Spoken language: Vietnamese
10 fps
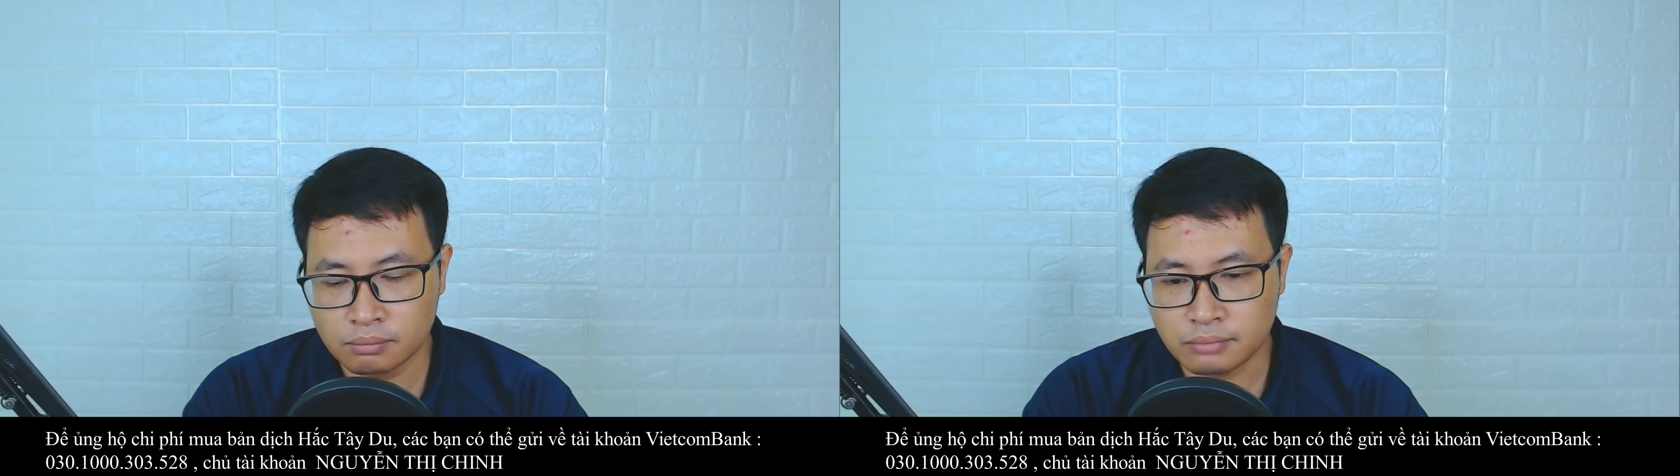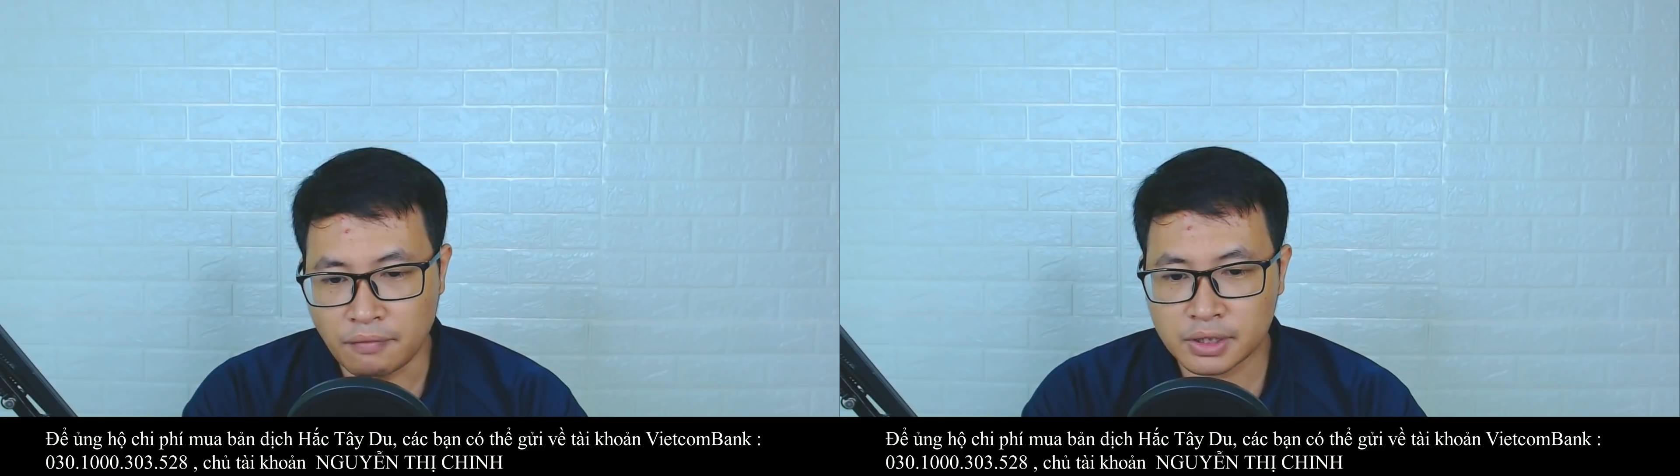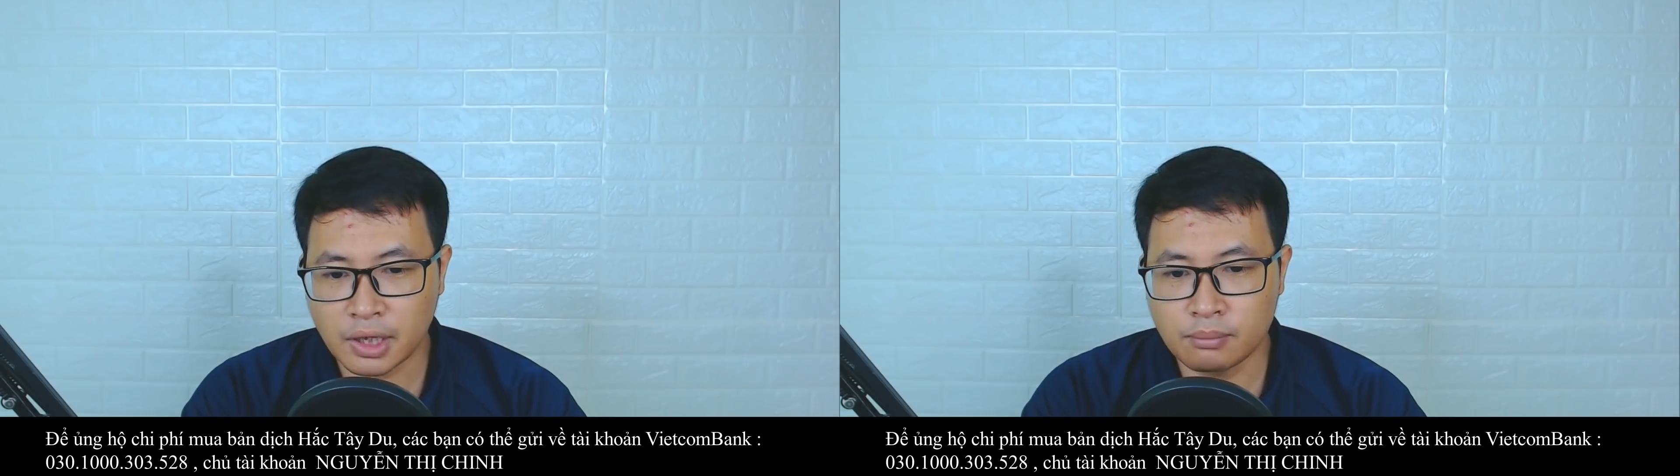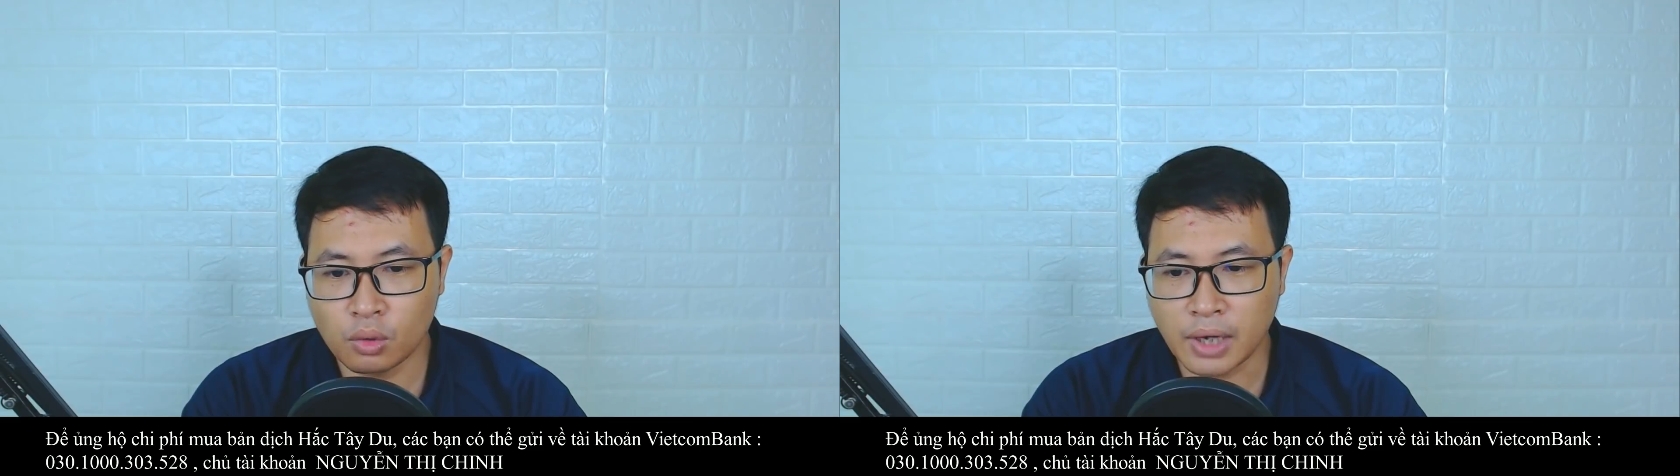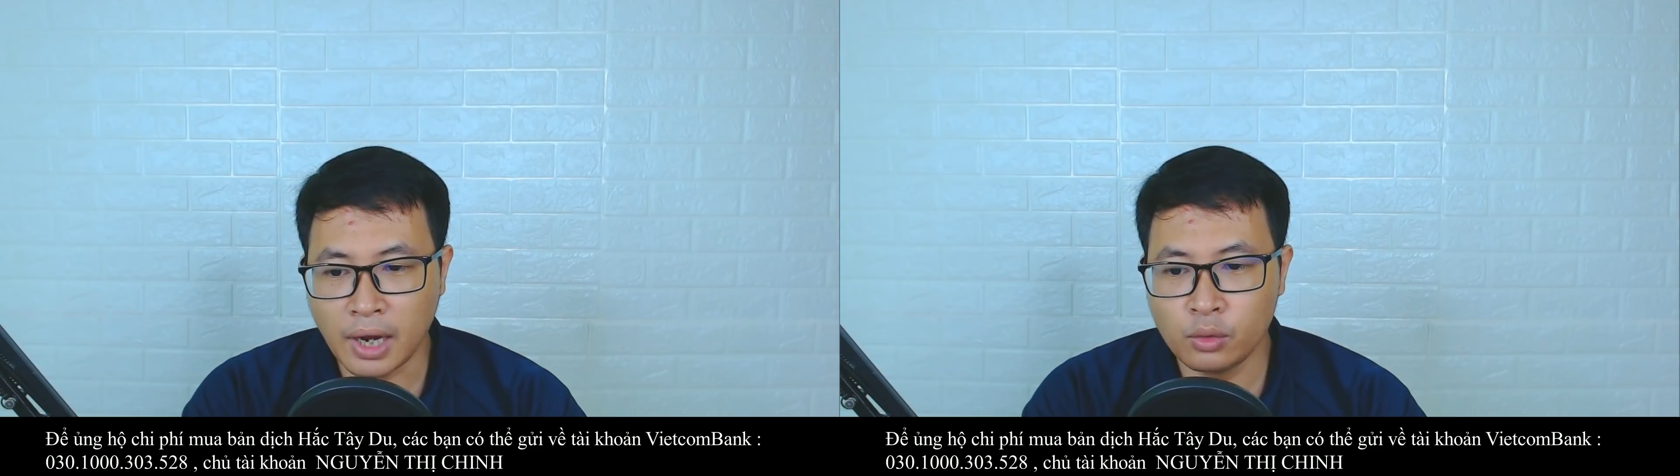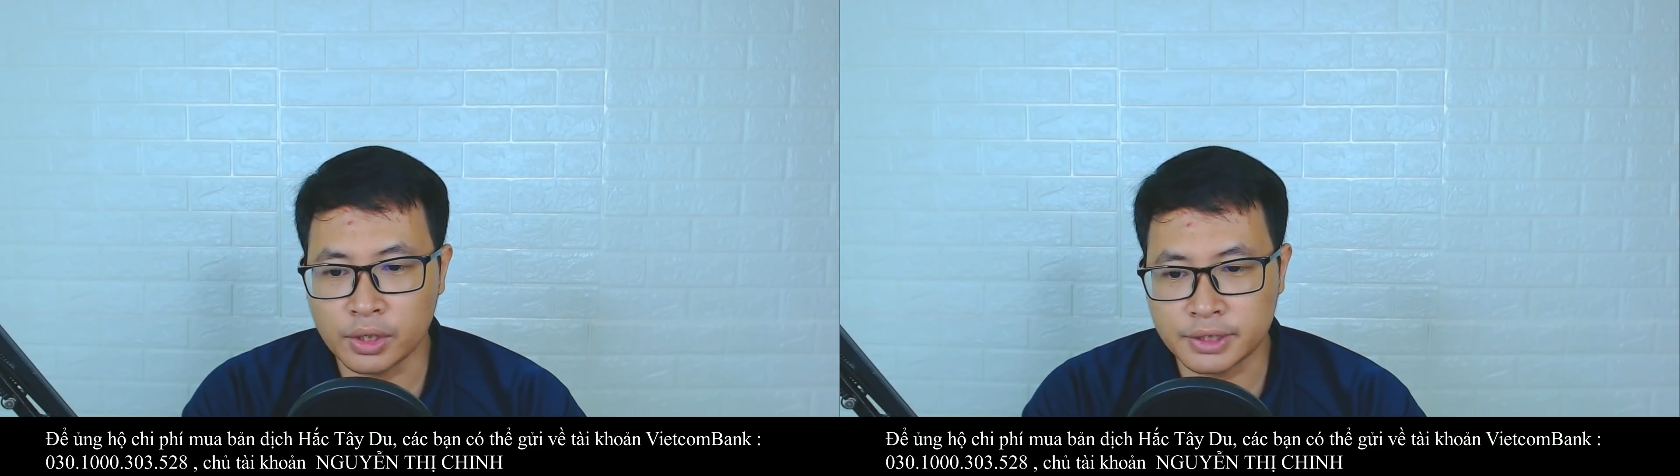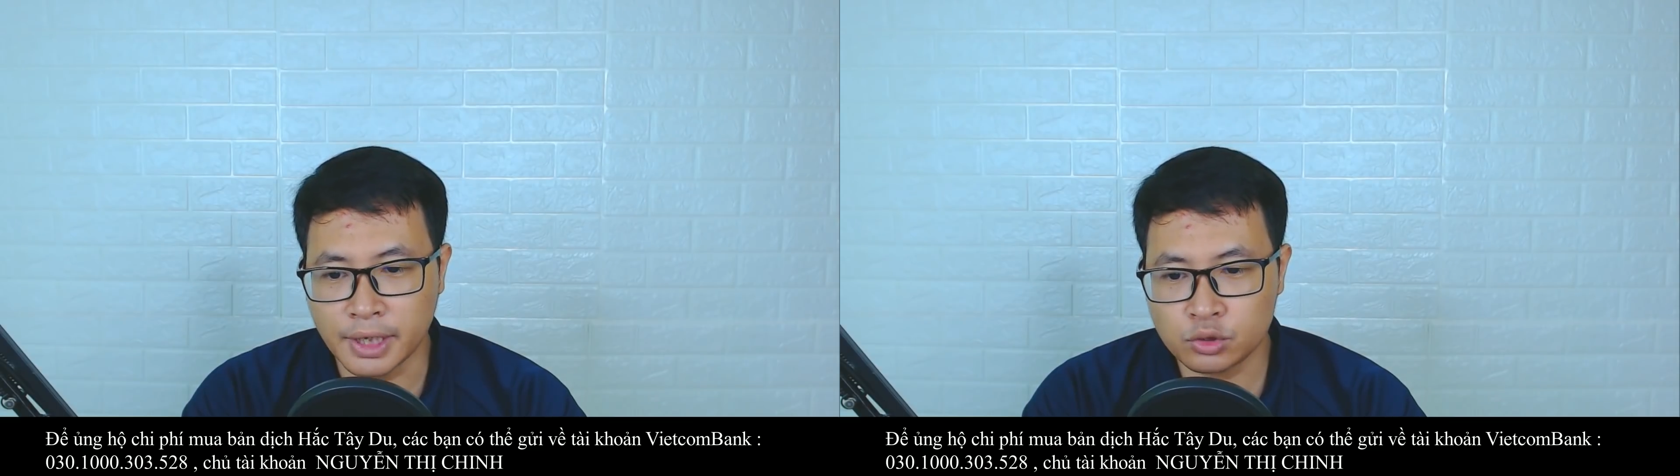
Bảo vật tần mục đã luyện chế